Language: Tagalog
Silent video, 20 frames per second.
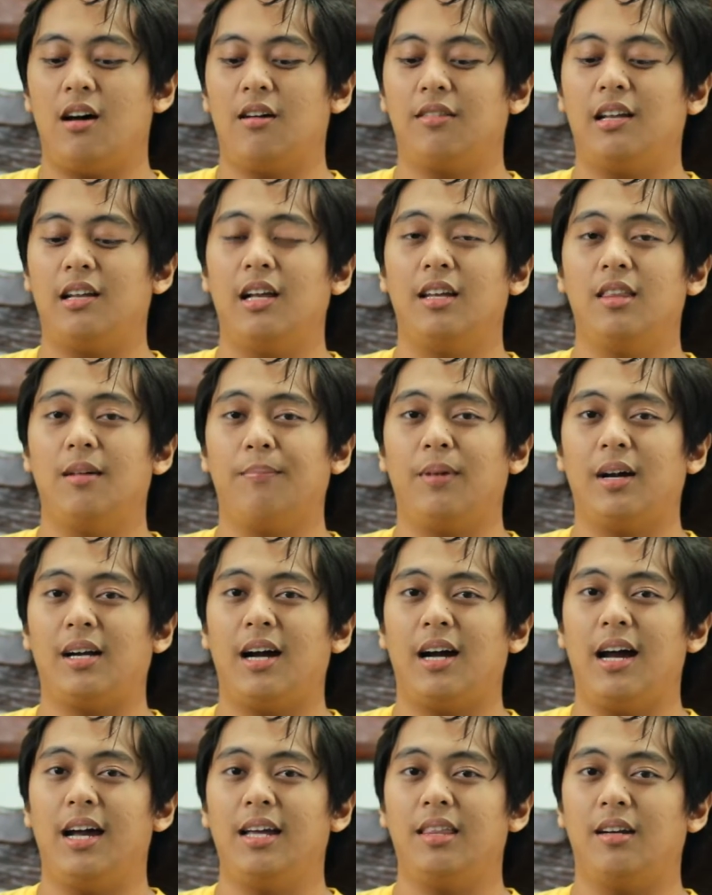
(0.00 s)
akong dalan ng
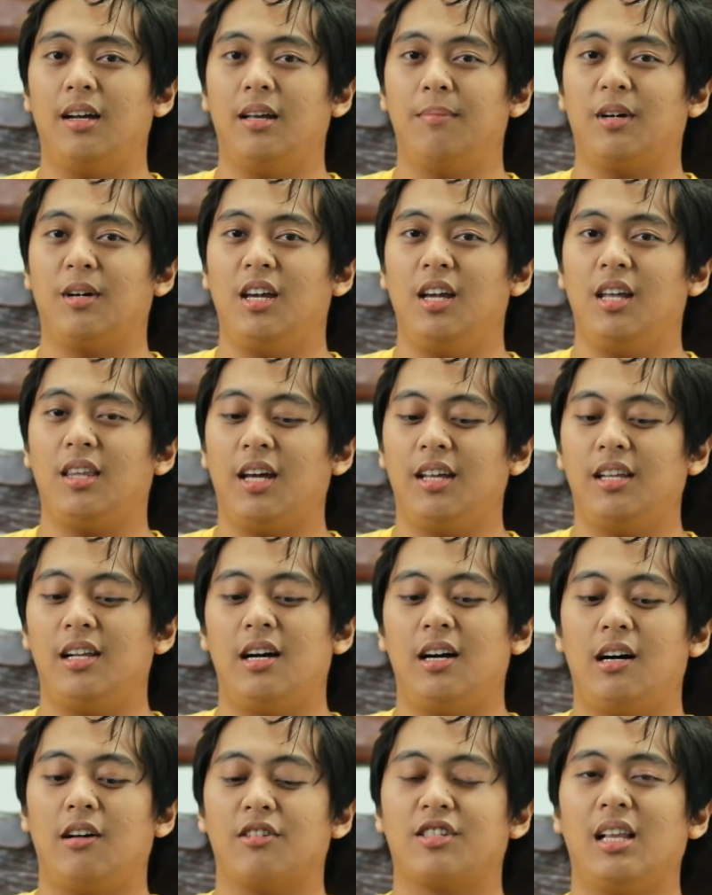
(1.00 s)
pagkain rin. Maghihintay na
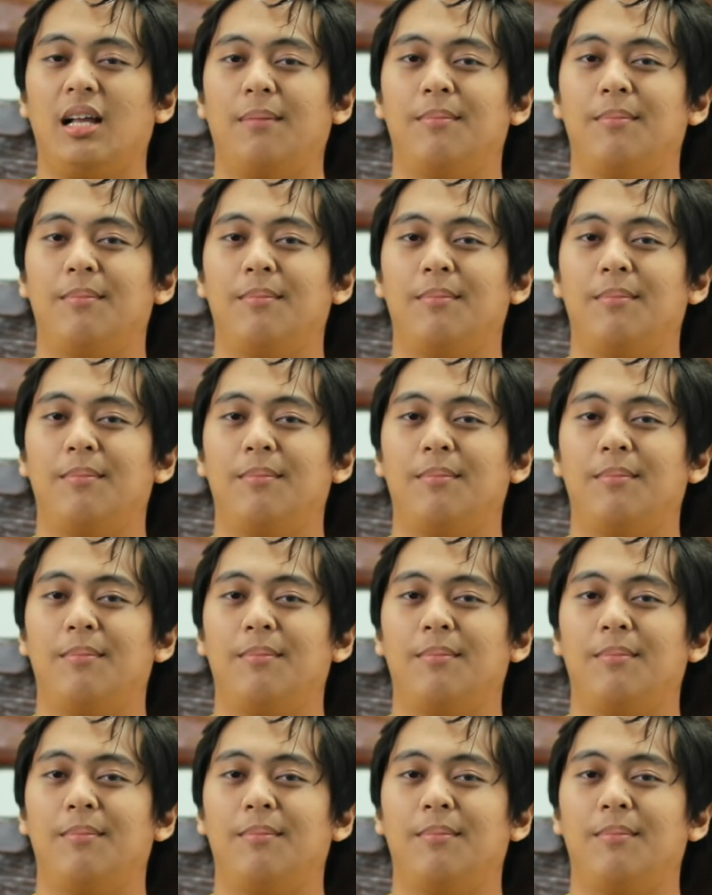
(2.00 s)
lang ako sa